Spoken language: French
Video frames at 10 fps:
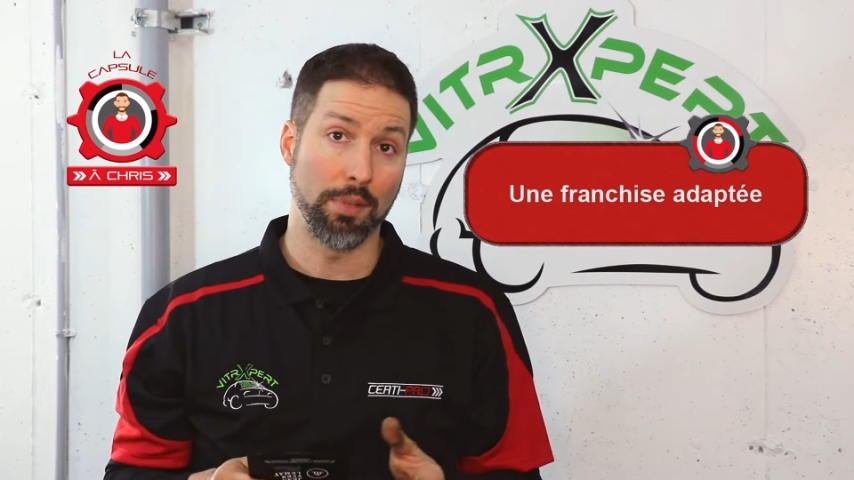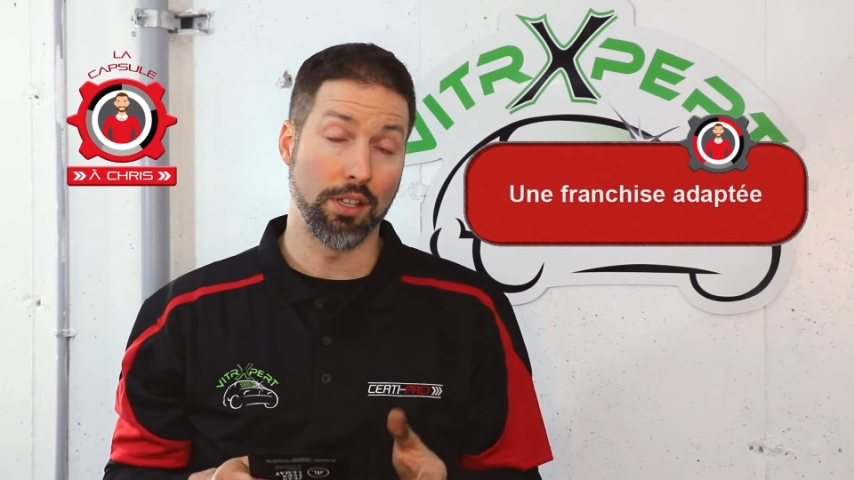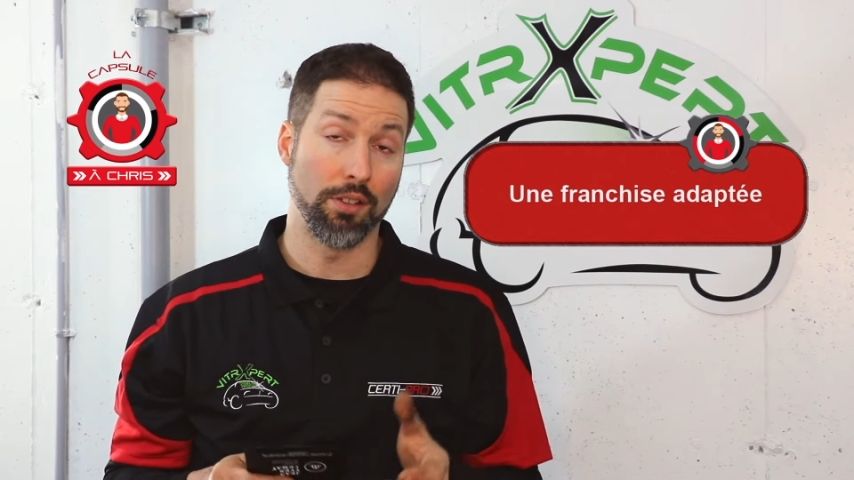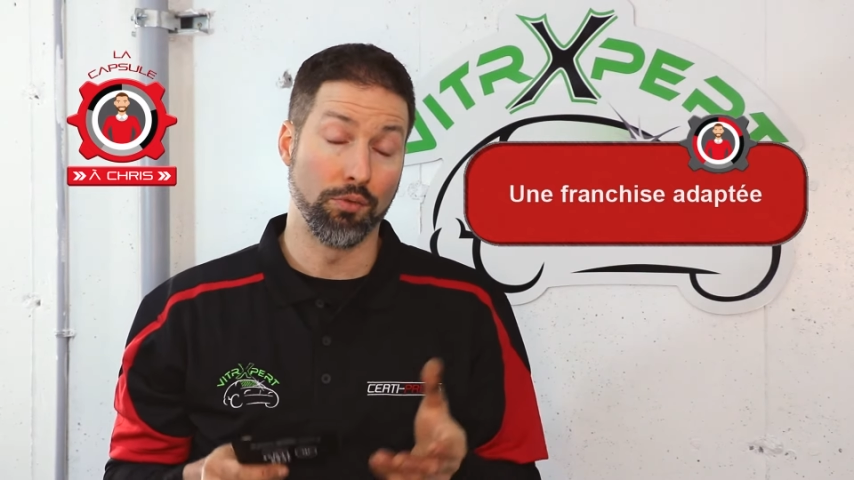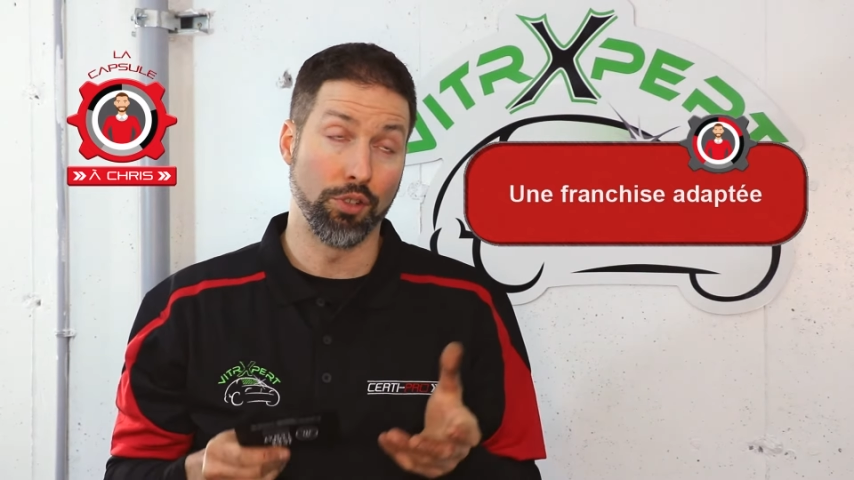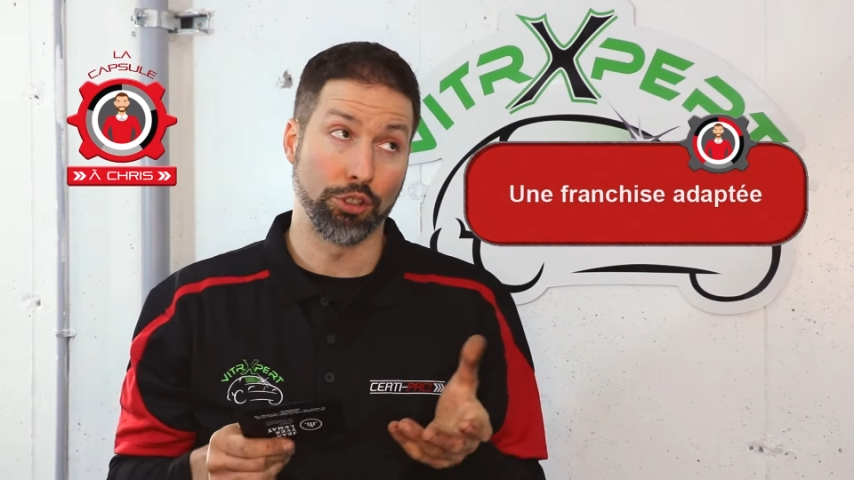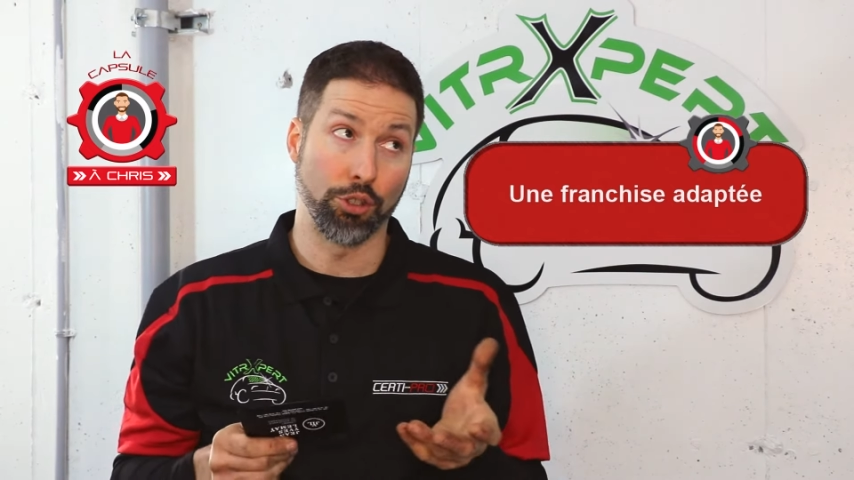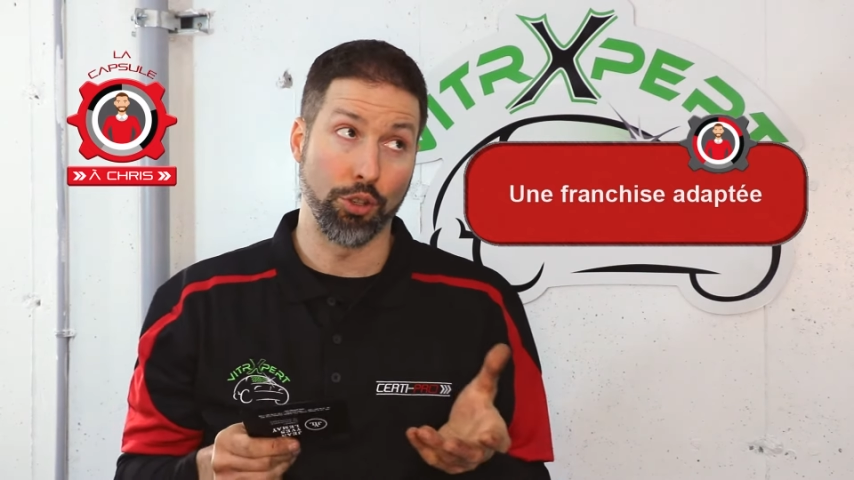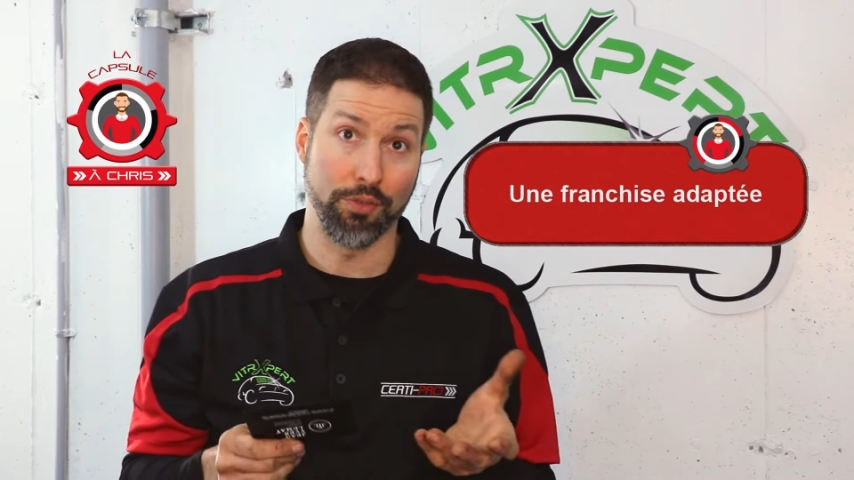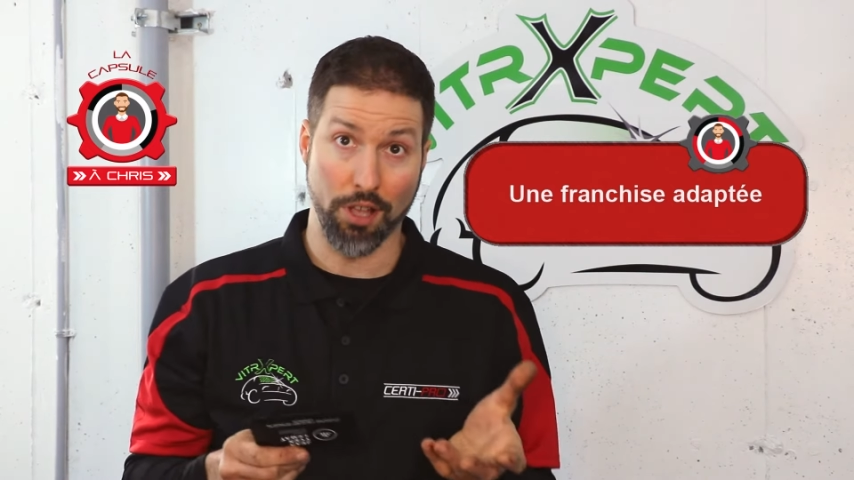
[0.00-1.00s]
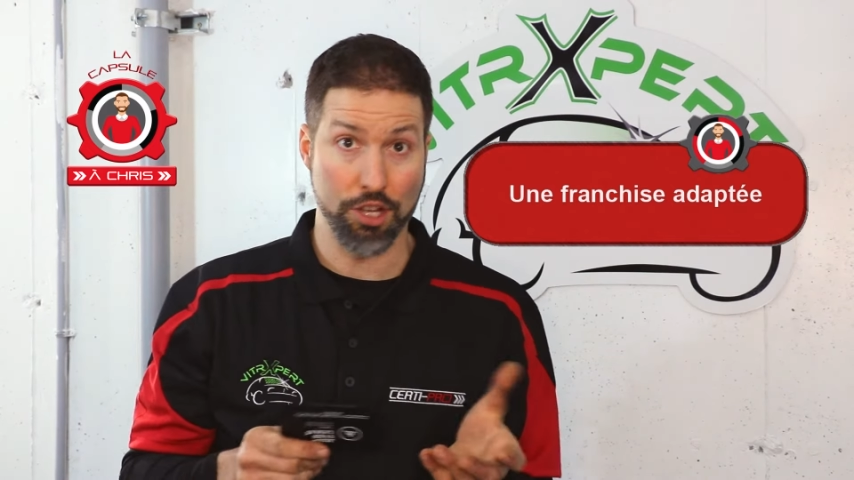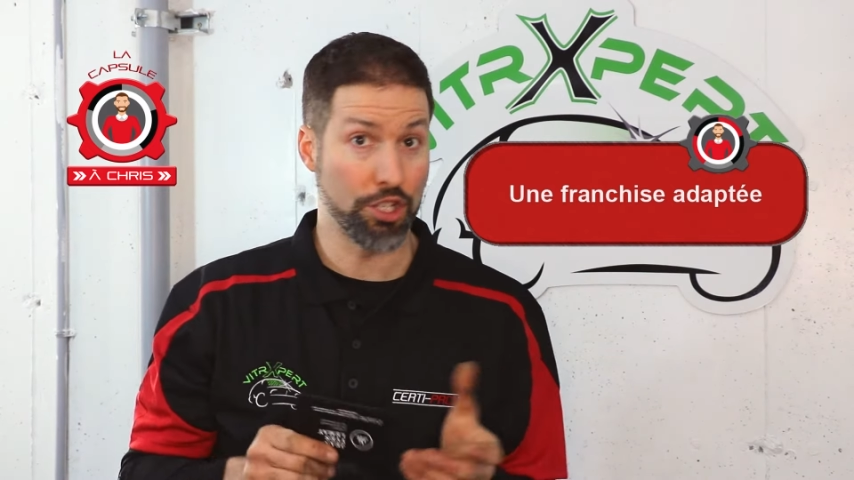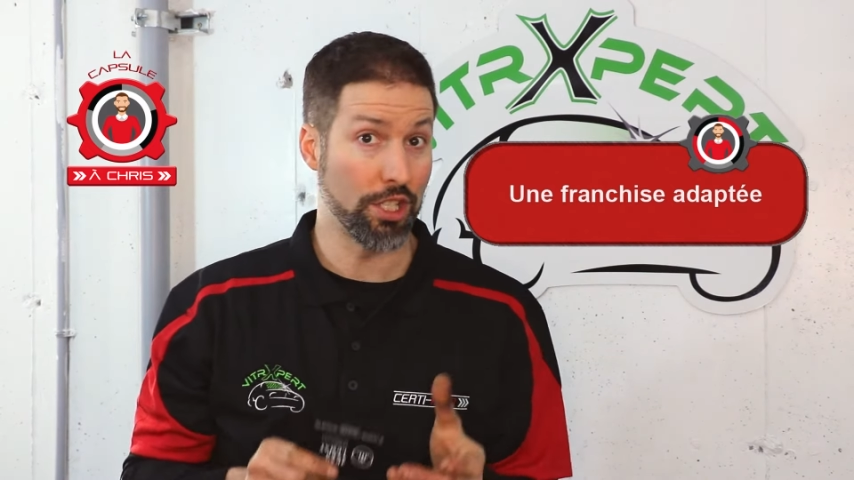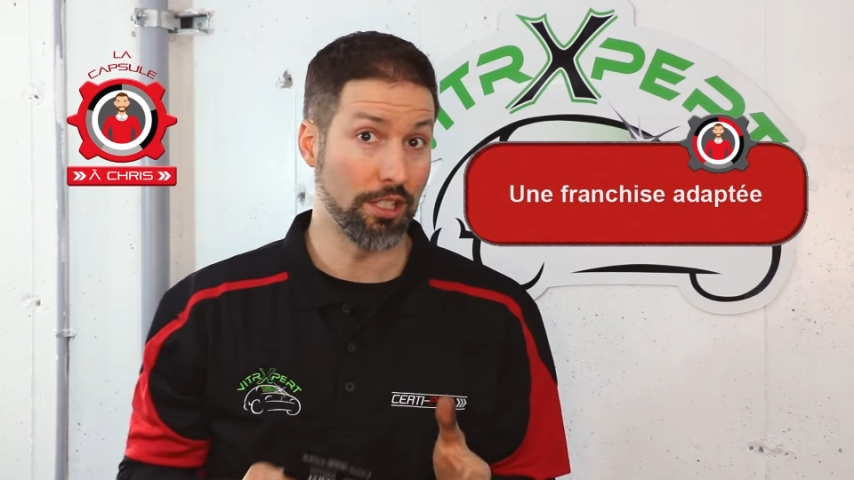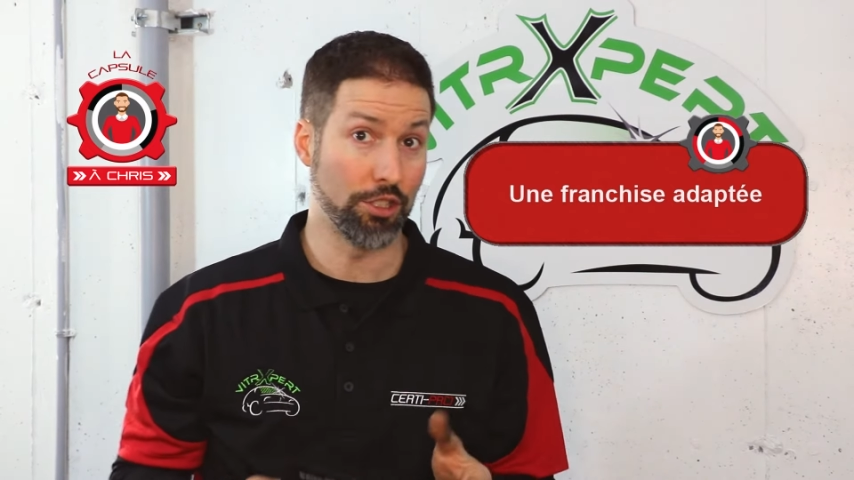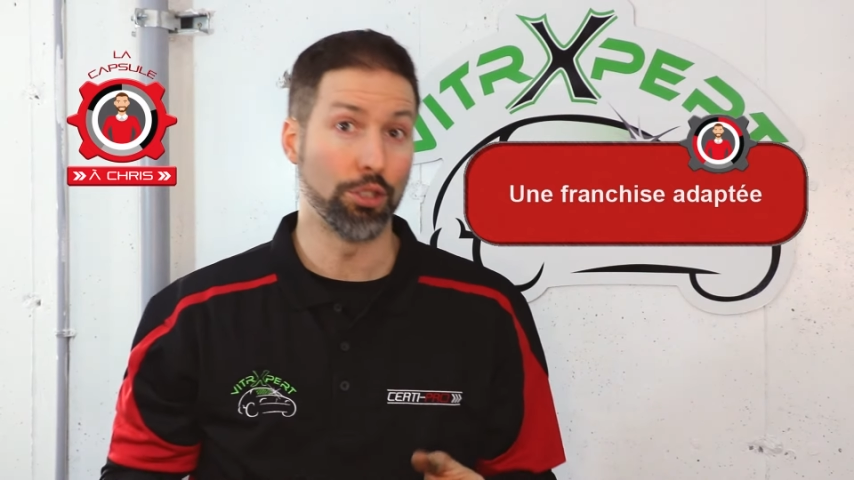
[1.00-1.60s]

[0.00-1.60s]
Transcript: euh, votre franchise est de